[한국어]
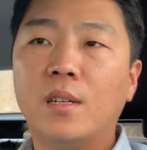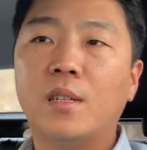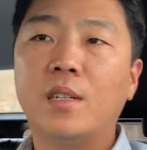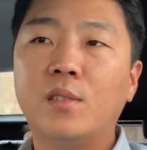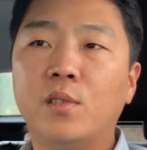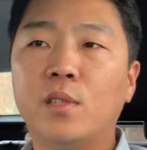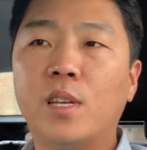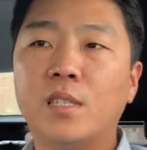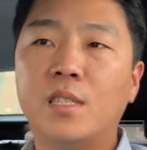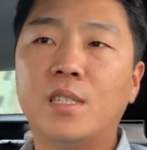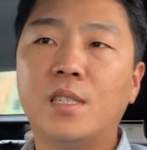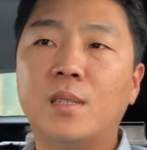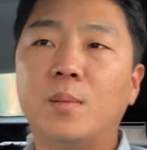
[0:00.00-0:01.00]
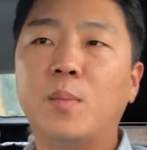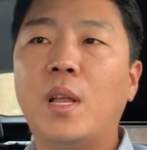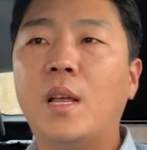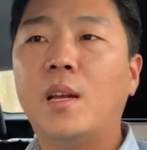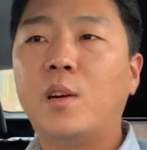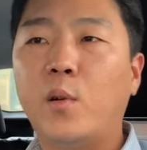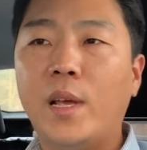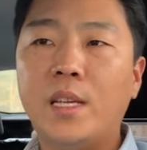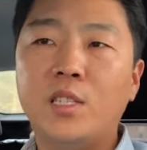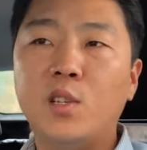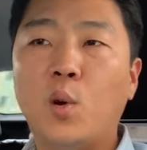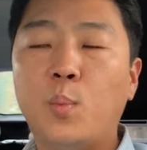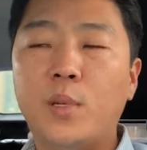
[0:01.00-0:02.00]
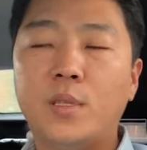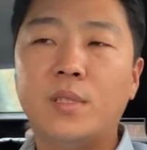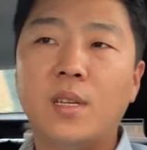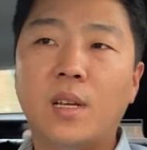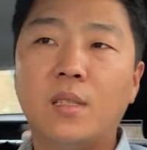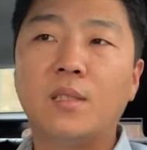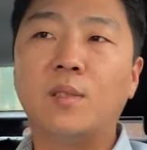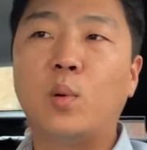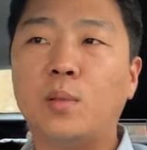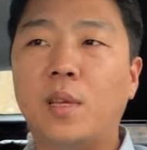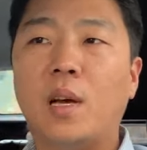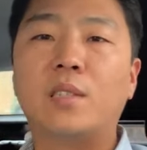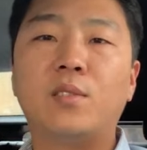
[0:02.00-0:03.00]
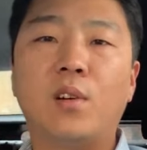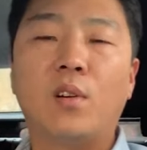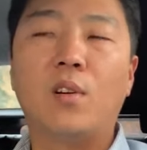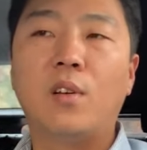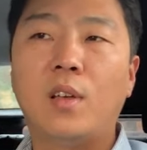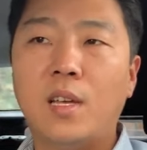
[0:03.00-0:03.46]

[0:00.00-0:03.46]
그래서 제가 지금 레인지 오피스라는 곳에 가서